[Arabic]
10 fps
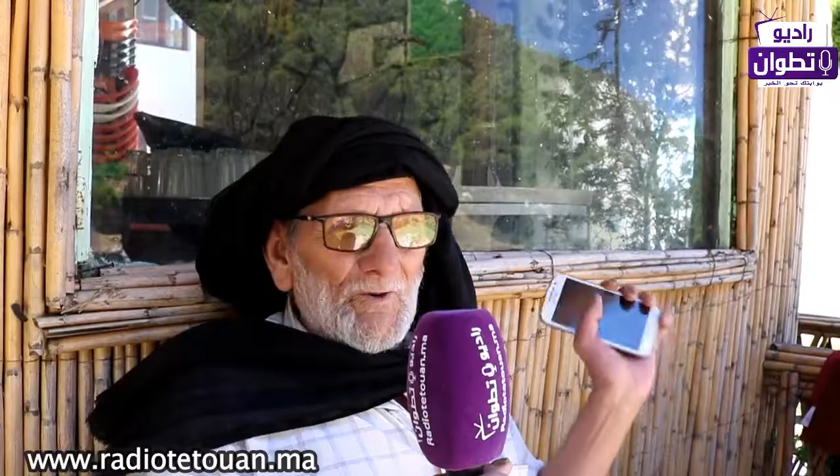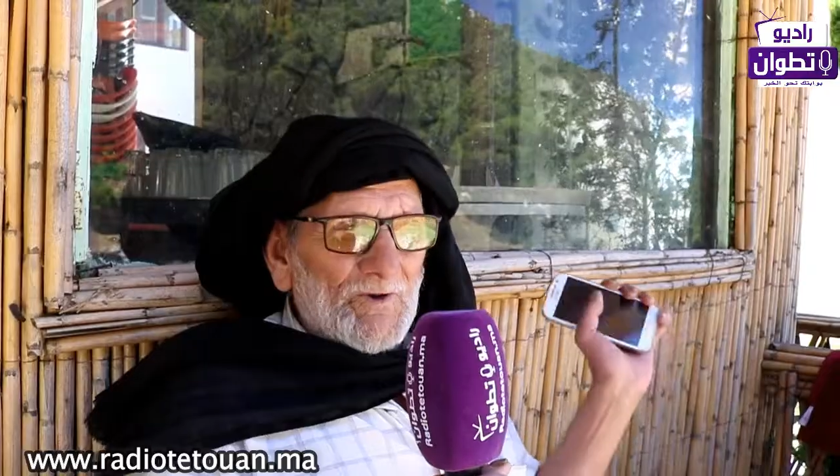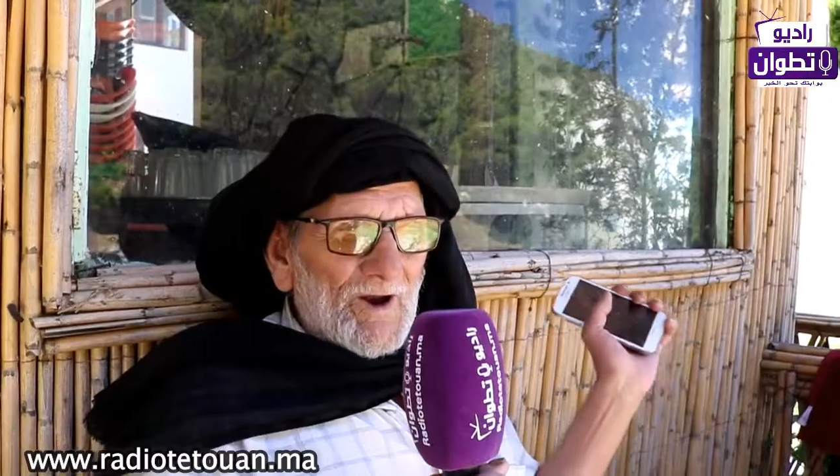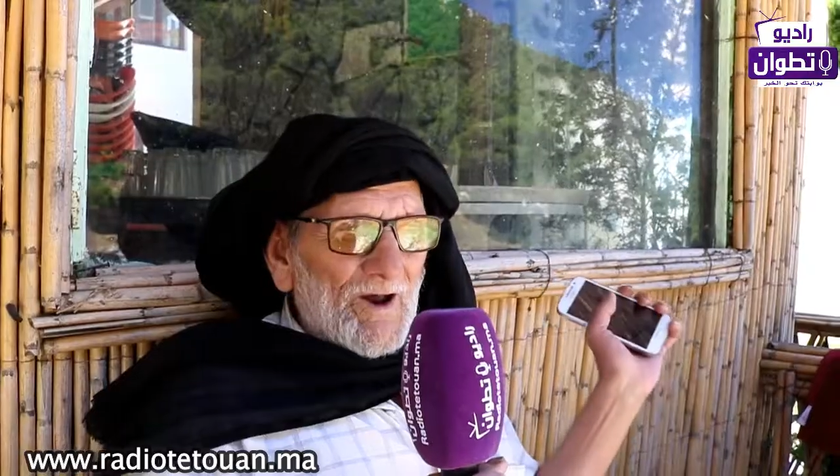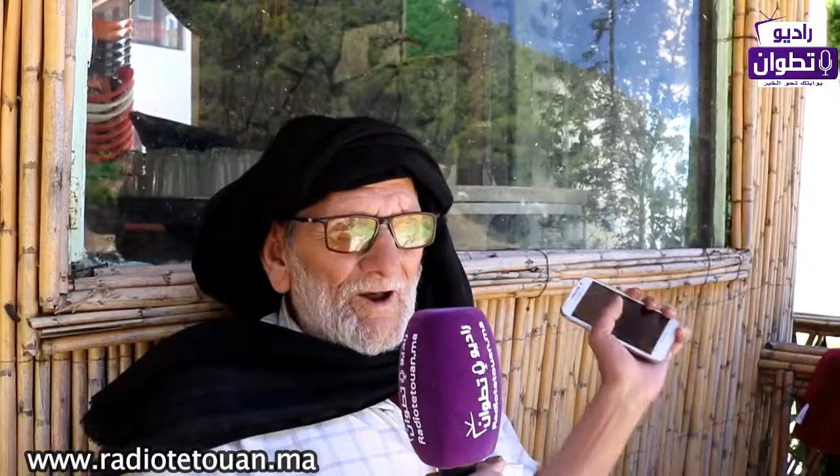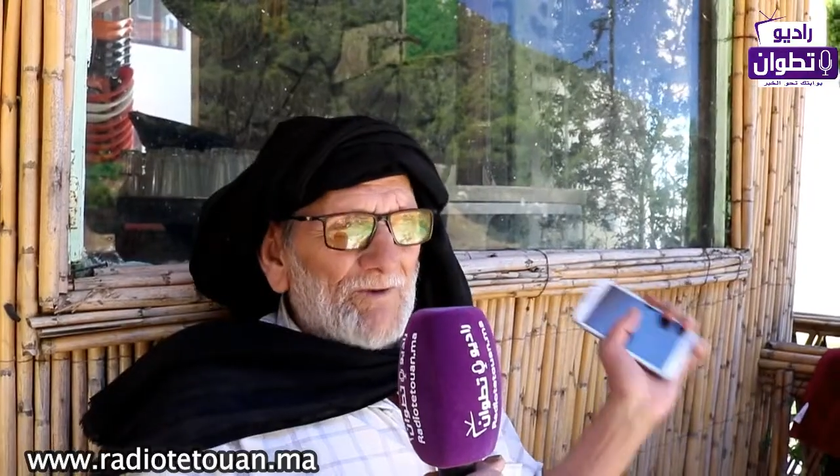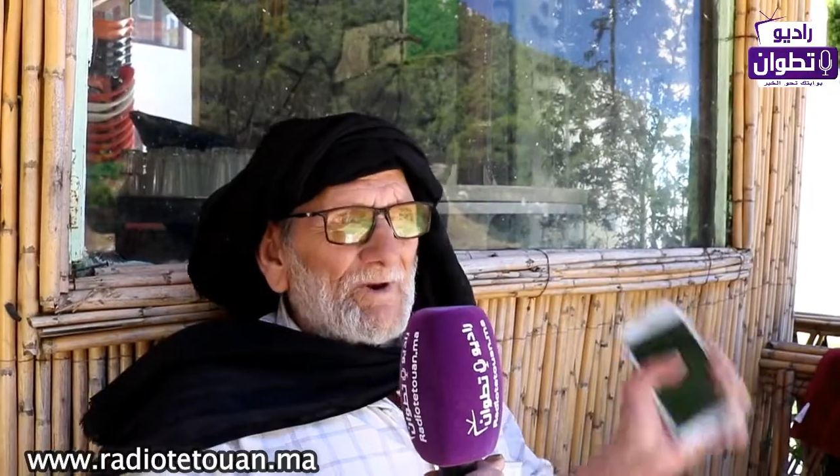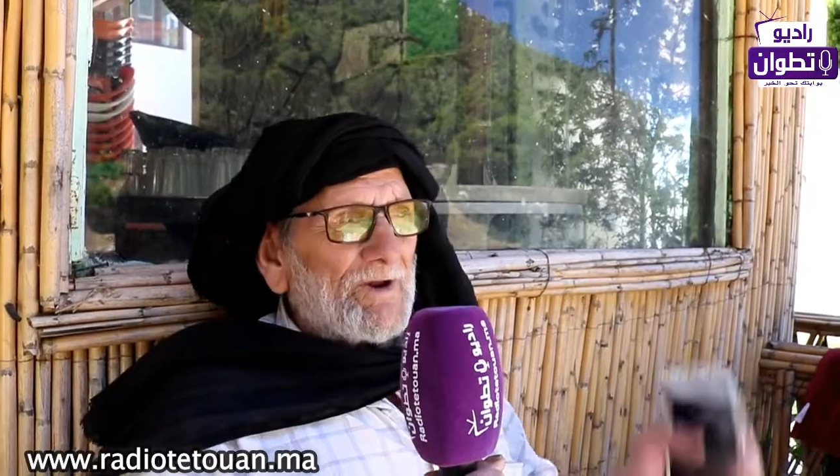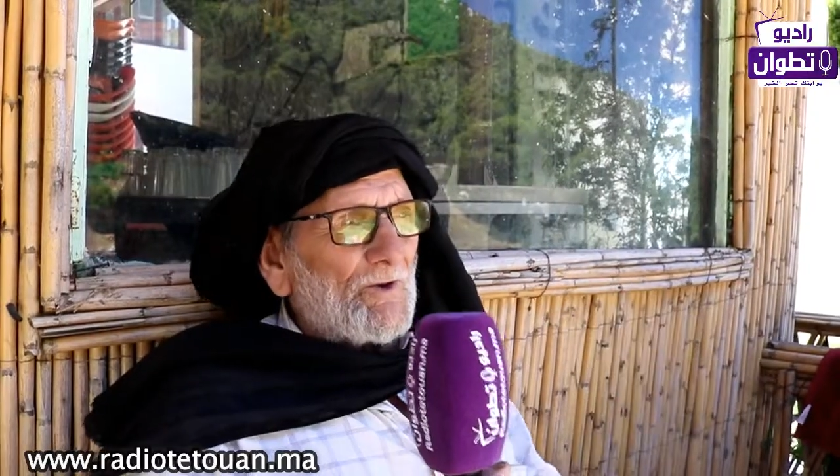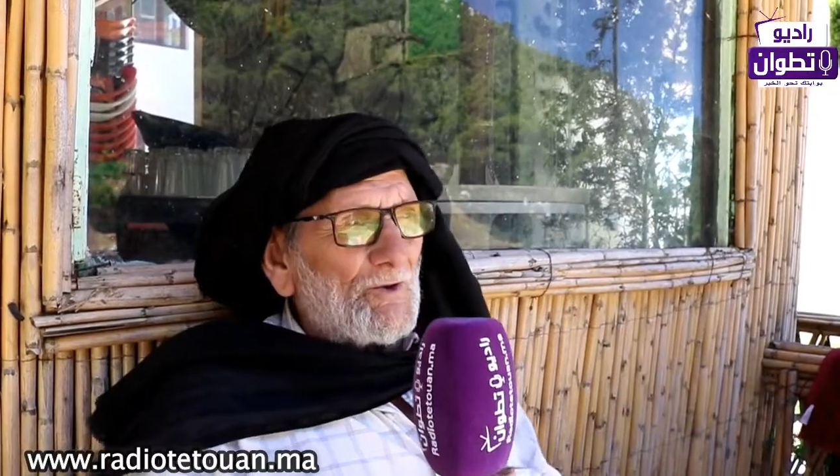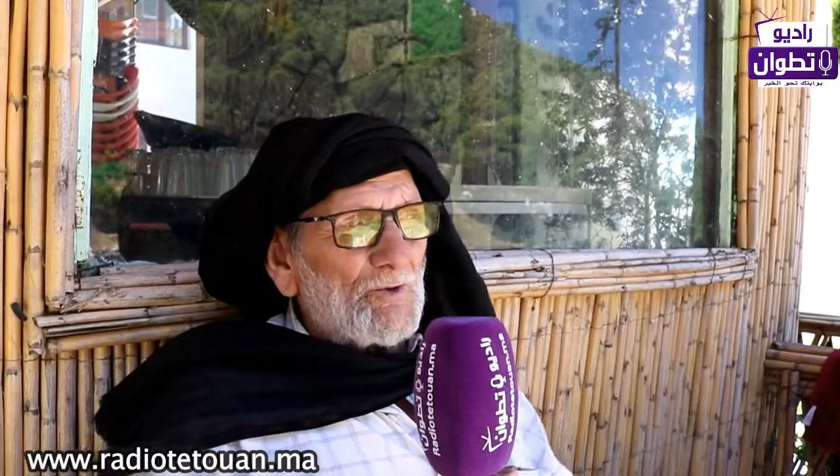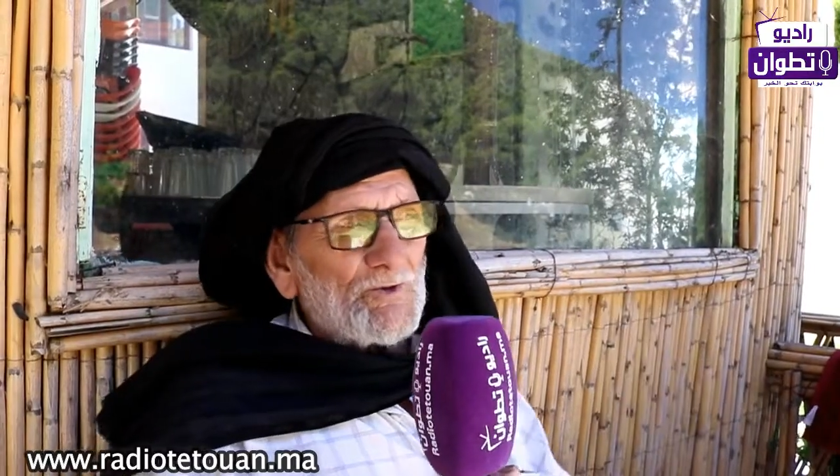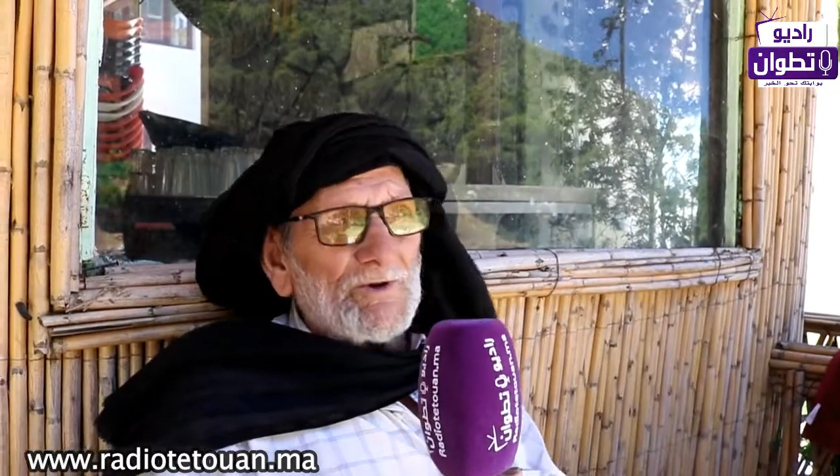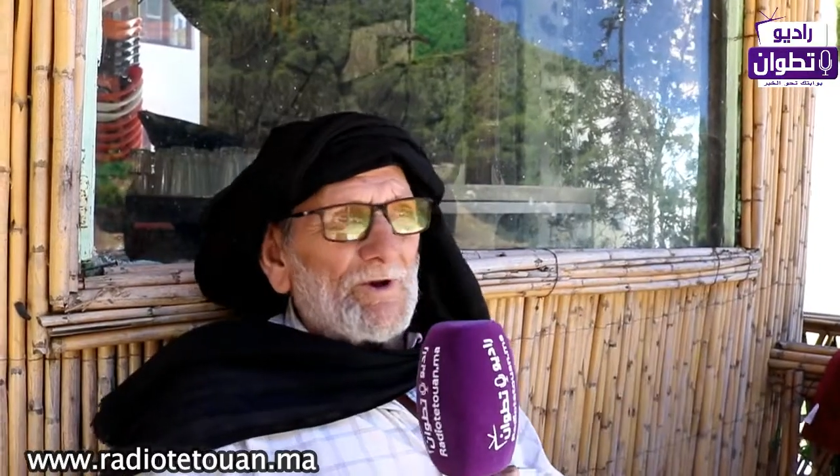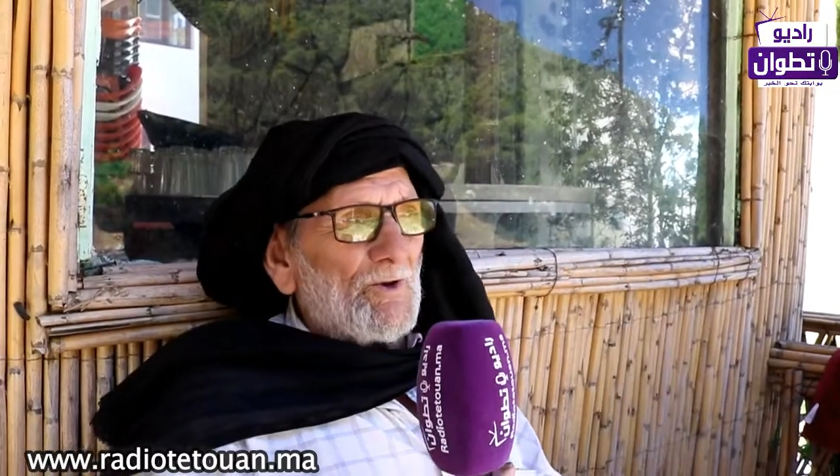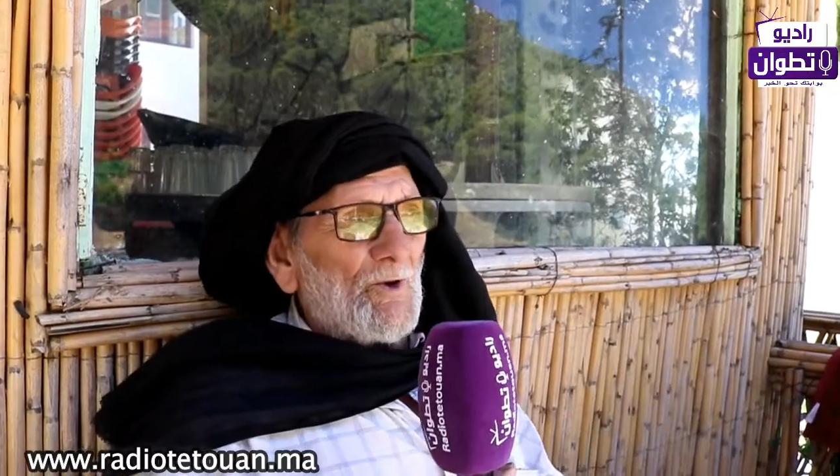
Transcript: تحت ما كيقدروش يطلعوا